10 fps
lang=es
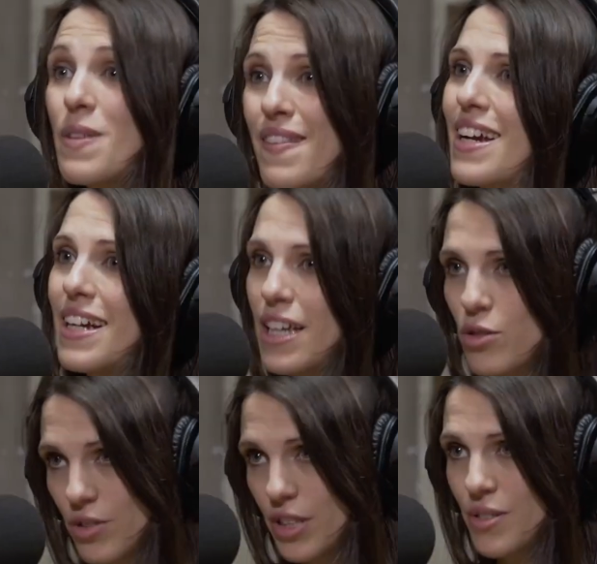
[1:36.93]
vendría aquí
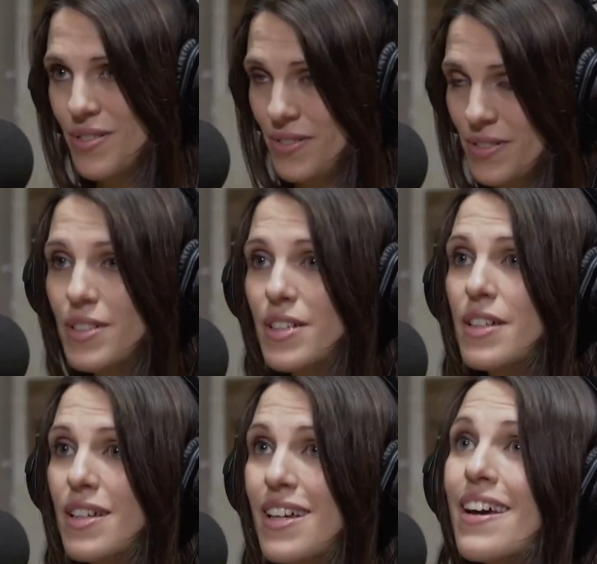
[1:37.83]
contigo. Exacto.
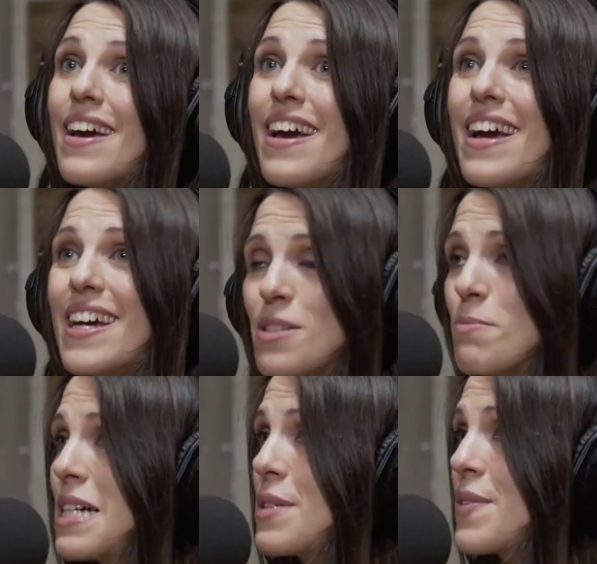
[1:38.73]
Es
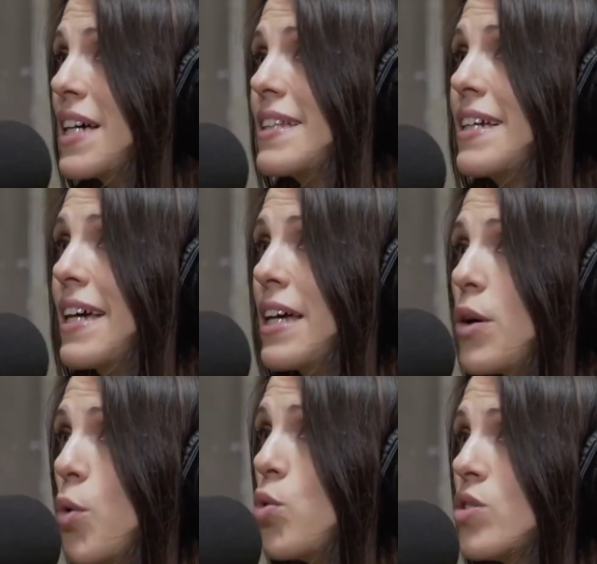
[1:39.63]
más, fíjate
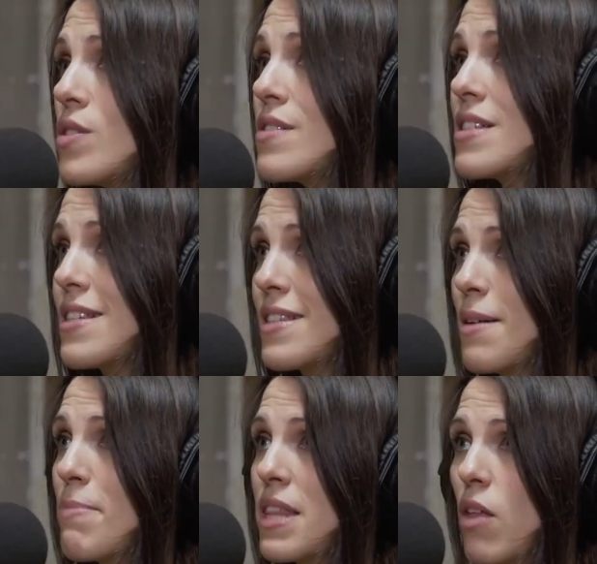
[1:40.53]
que un se está
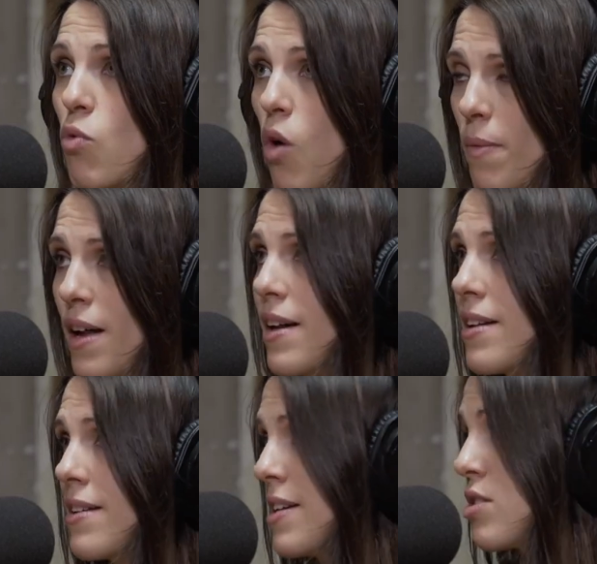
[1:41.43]
empezando a
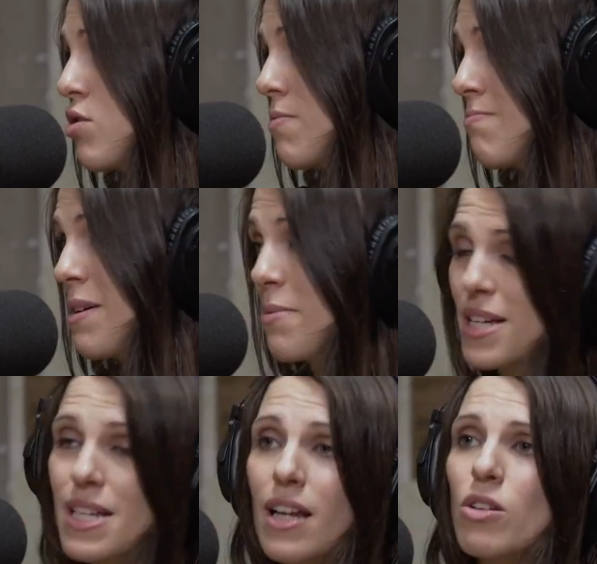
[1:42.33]
hablar, y esto me voy
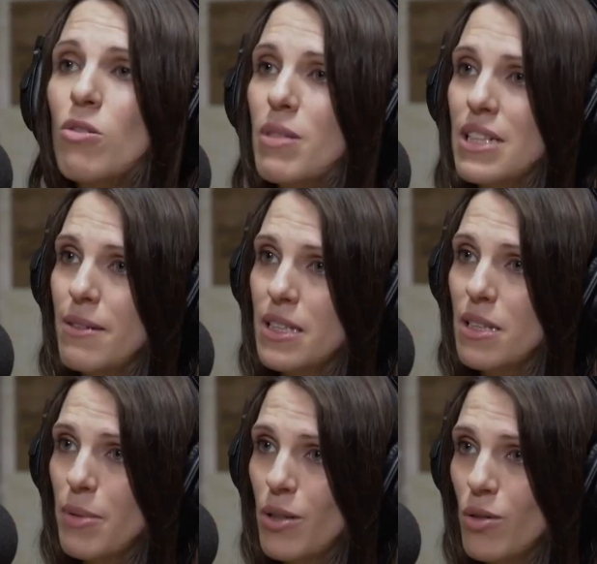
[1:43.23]
a salir
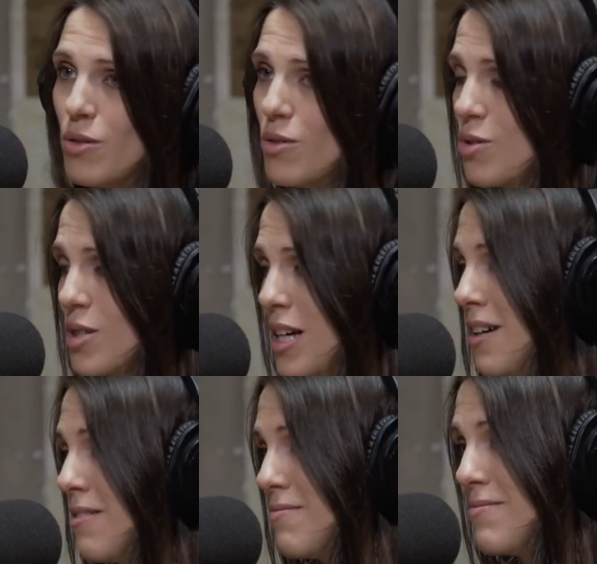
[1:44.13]
completamente, pero, o
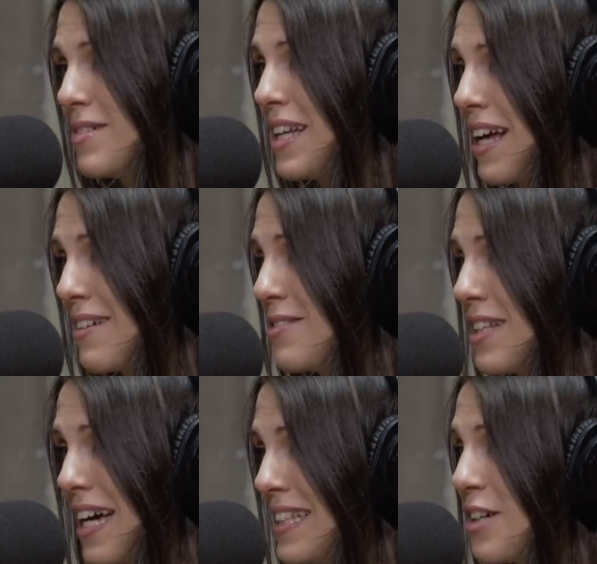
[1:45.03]
sea,
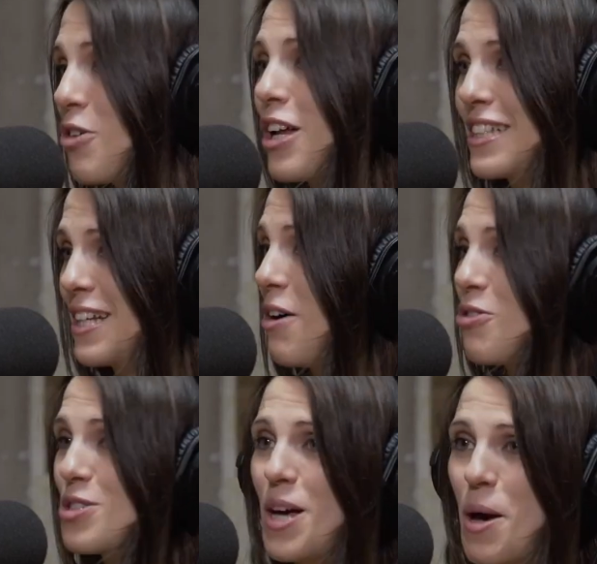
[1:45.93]
la, gente con la que
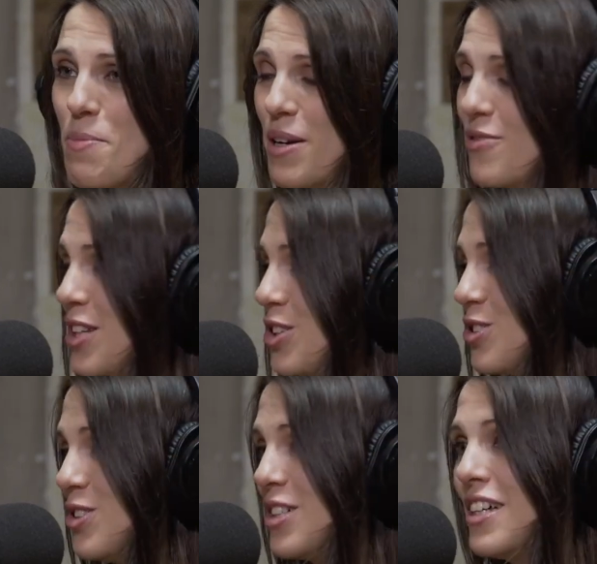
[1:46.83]
trabajo sabe
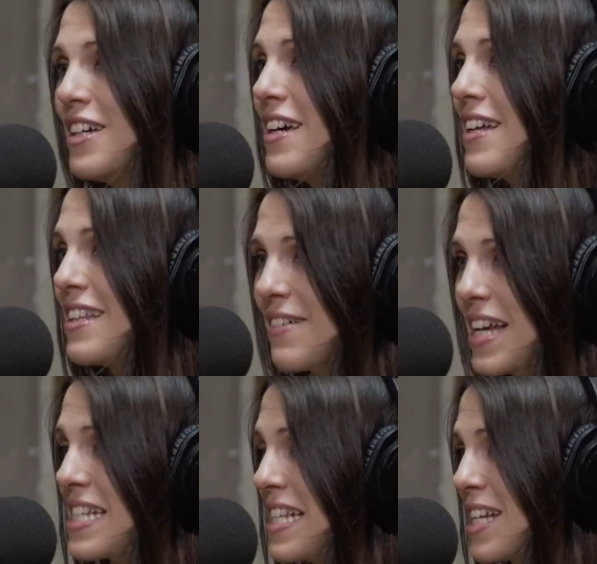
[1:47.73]
perfecto. De
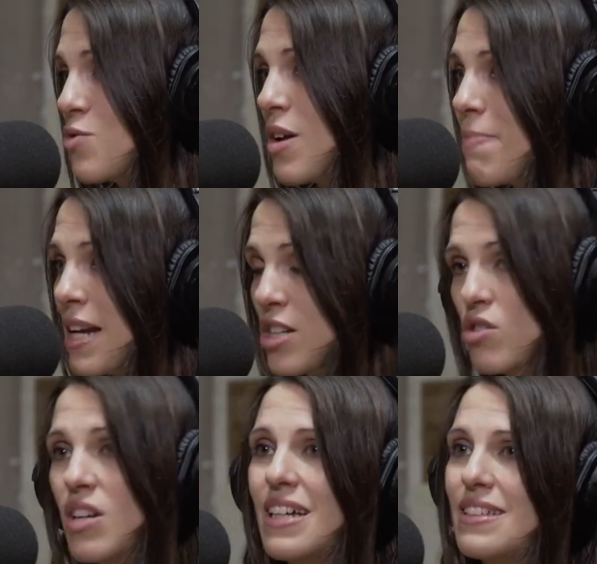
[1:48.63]
veras, si eres una
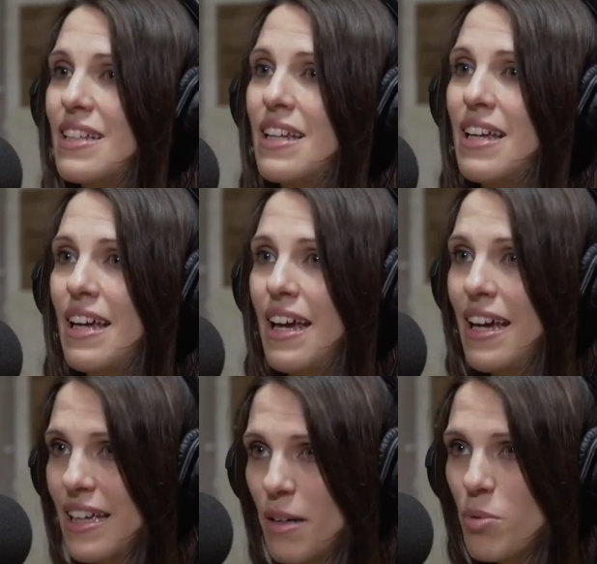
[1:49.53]
persona que tiene
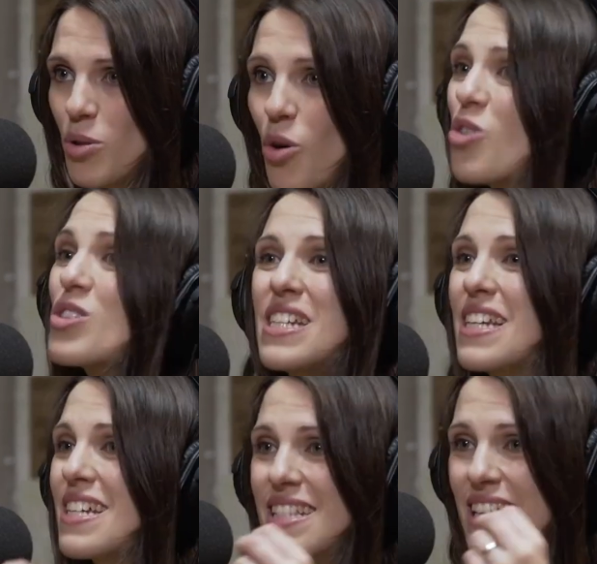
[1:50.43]
equipo o
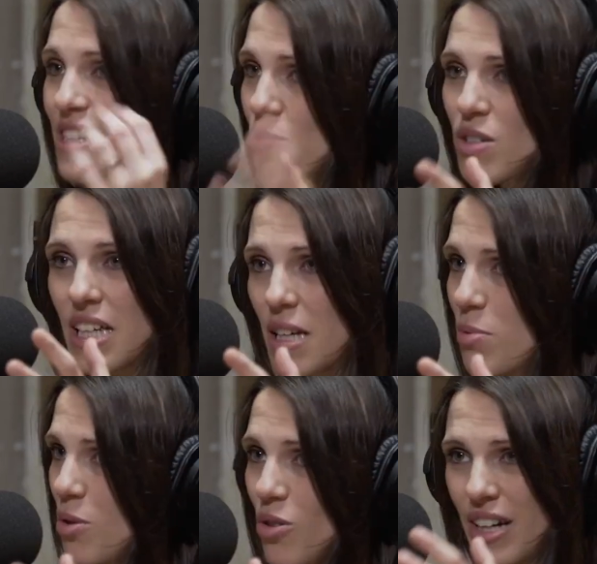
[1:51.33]
si estás en un
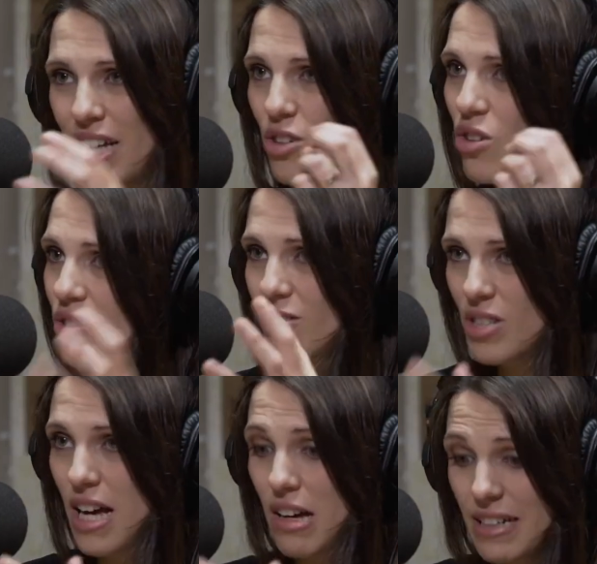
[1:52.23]
equipo, aunque no lo, o
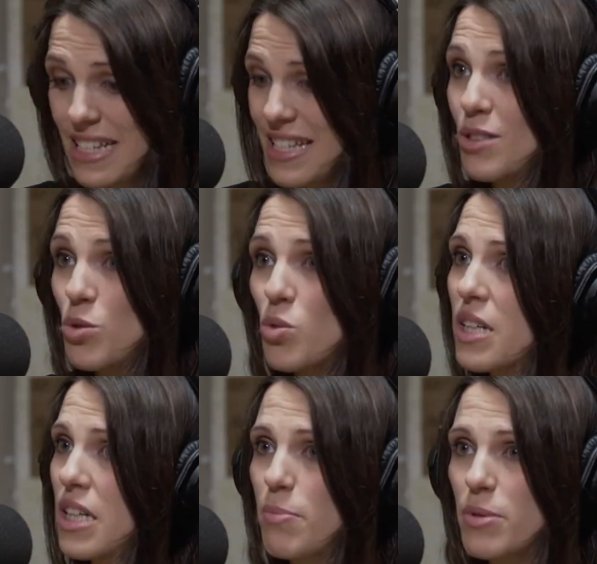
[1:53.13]
sea, que sea tu
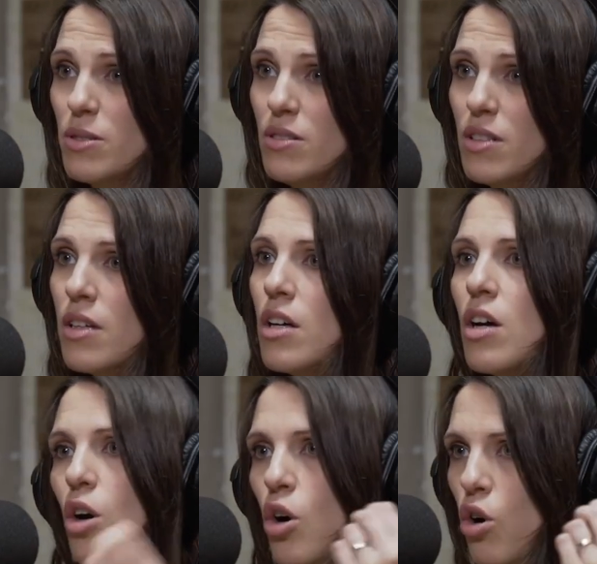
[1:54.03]
equipo,
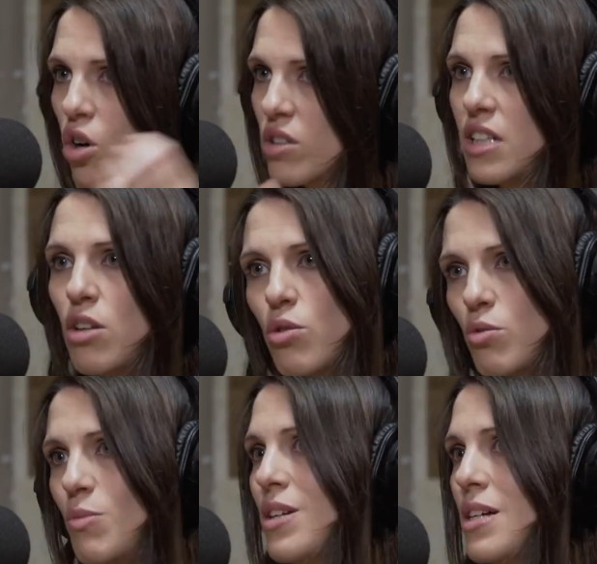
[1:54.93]
corten los
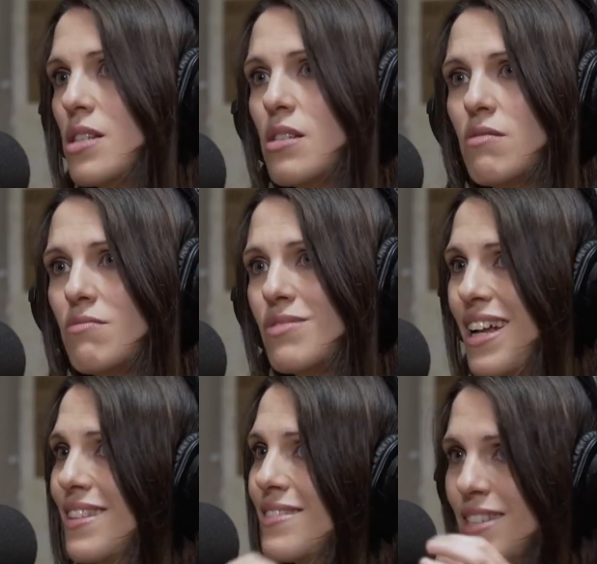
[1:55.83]
rumores, o
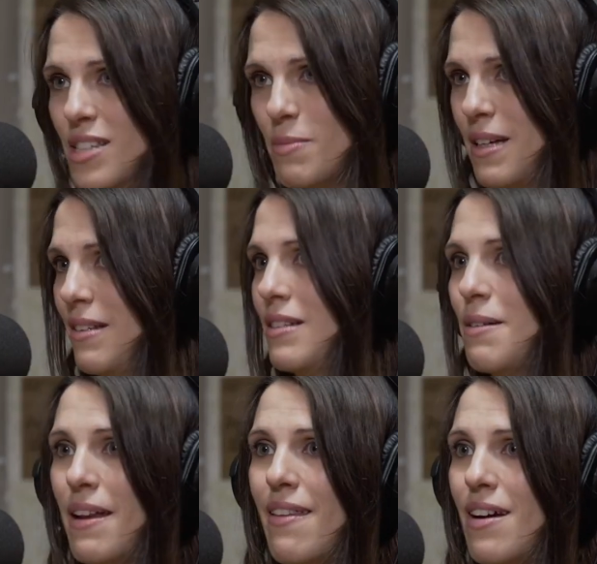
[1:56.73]
sea, el chisme, de
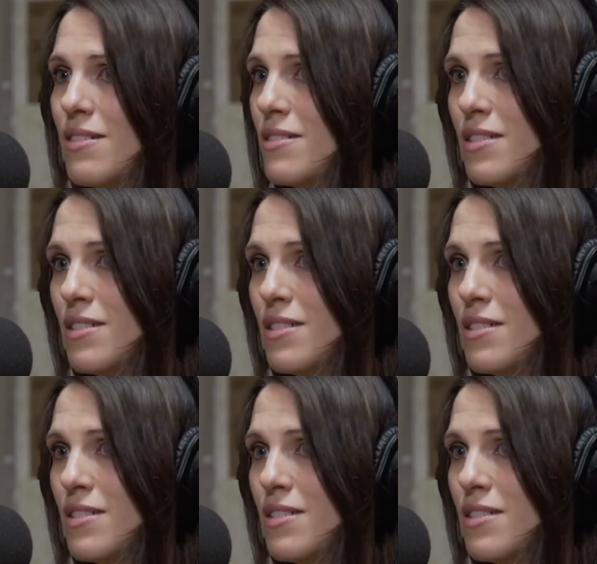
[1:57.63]
verdad.